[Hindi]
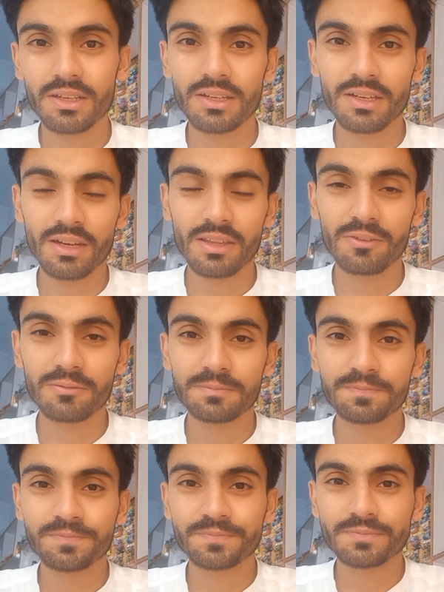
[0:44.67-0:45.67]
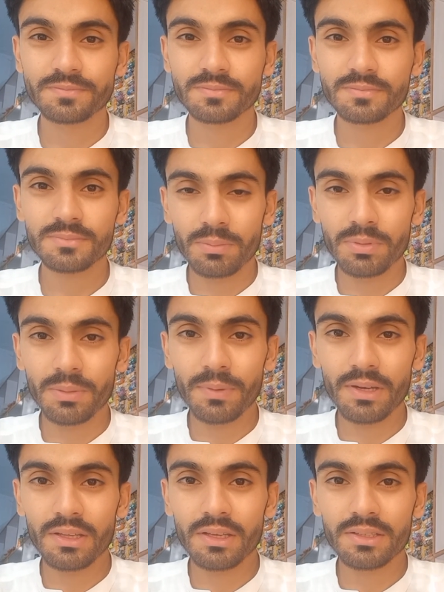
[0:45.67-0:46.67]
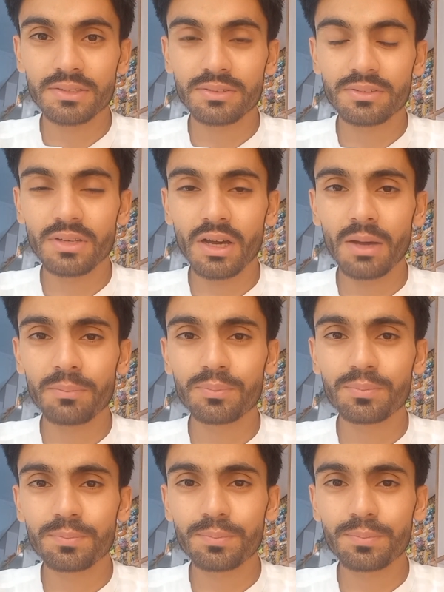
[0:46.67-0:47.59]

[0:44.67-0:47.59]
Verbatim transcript: के लिए करता हूँ सबसे पहले ये कि आप